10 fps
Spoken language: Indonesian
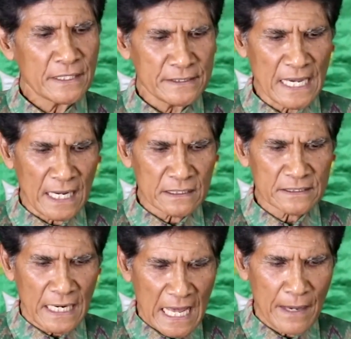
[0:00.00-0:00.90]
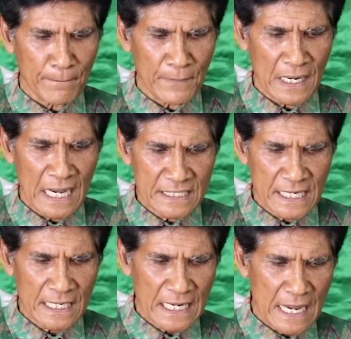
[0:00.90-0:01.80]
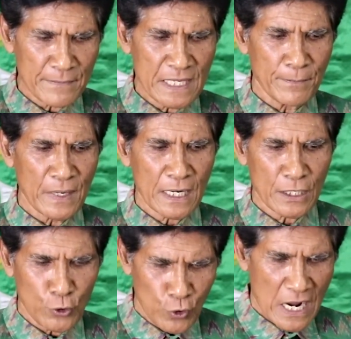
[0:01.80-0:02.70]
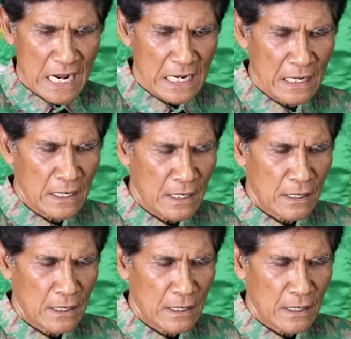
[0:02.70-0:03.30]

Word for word: yang telah mengajar kami berdoa.